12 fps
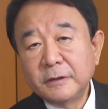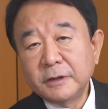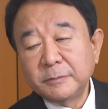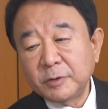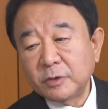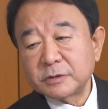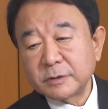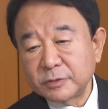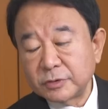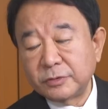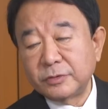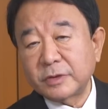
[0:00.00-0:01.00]
でペロシさん
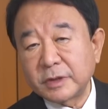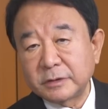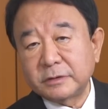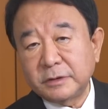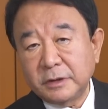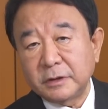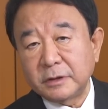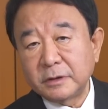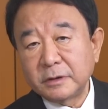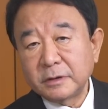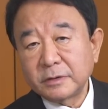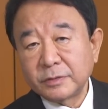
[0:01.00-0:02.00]
もそれに乗っかって
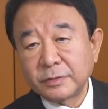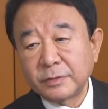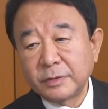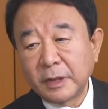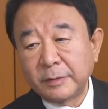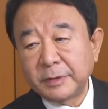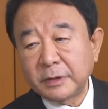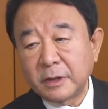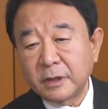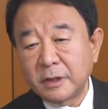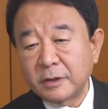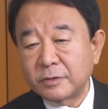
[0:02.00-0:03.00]
この
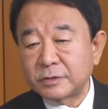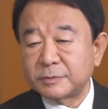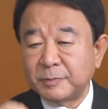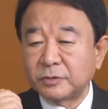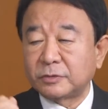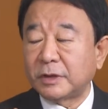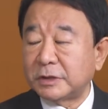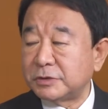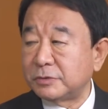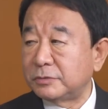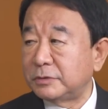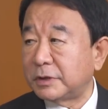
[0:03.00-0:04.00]
アメリカがこうスポッと
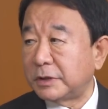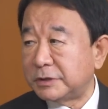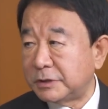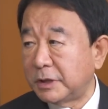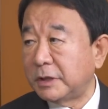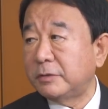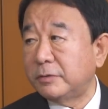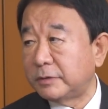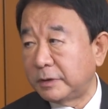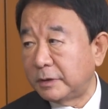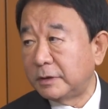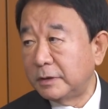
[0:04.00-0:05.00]
足を抜いたりしないよう
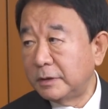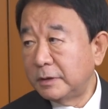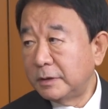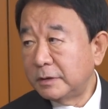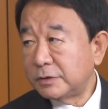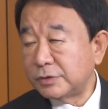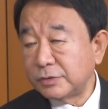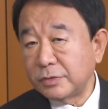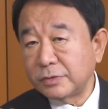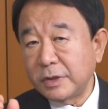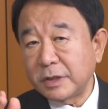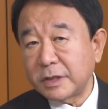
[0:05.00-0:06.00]
に中
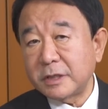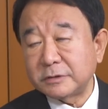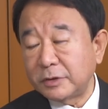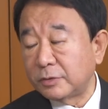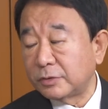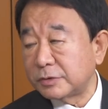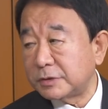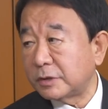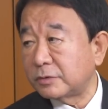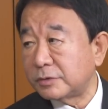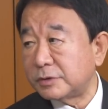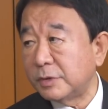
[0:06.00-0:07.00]
国は核で脅し
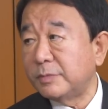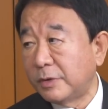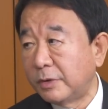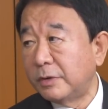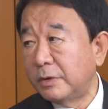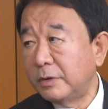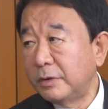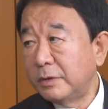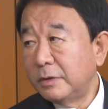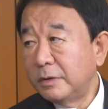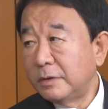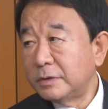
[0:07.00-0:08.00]
たとしても
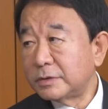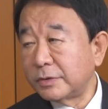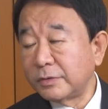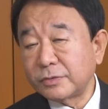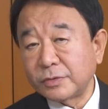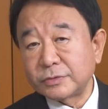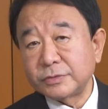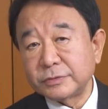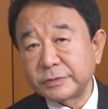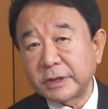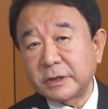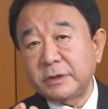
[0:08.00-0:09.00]
それを克
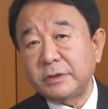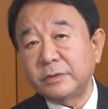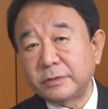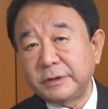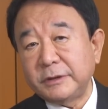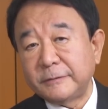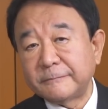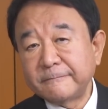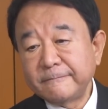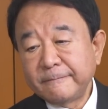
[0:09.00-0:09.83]
服できるように